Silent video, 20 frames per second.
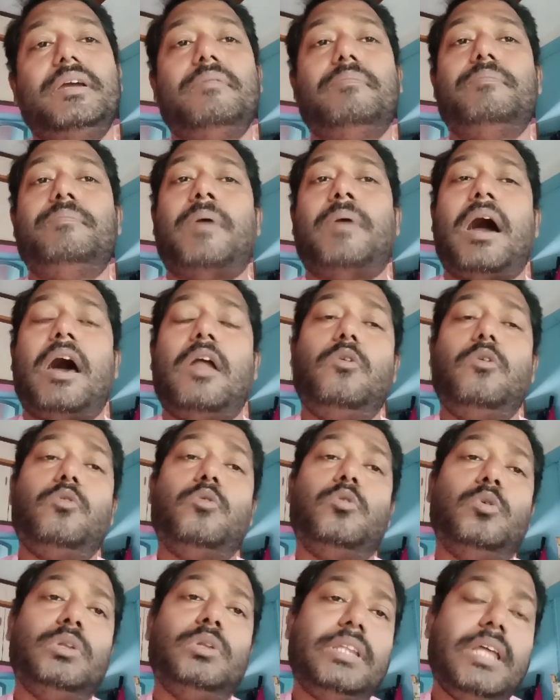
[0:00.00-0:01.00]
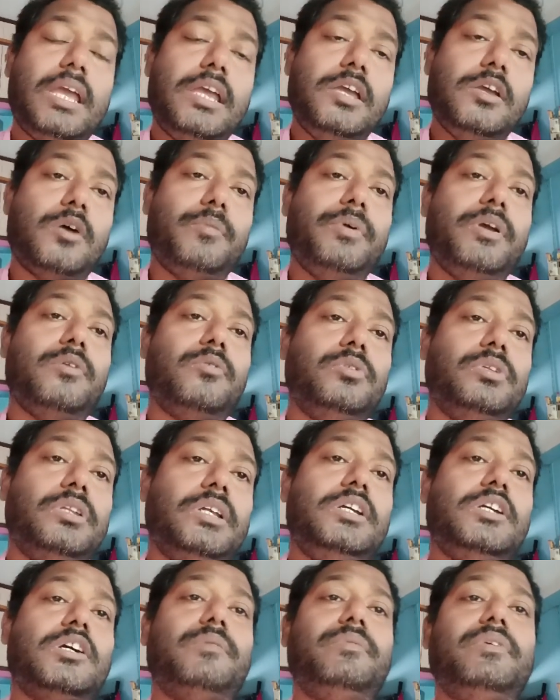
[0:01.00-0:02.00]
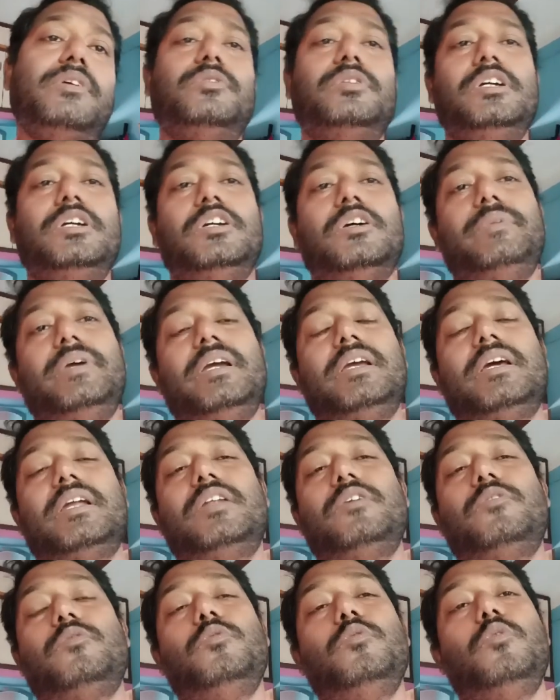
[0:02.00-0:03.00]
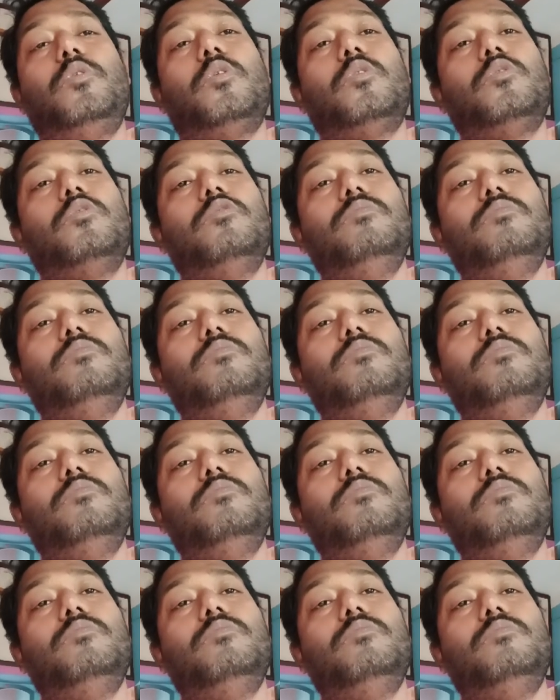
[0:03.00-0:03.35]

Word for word: ভালো হতেই হবে হতেই হবে হতেই হবে এখানে কোনো রকম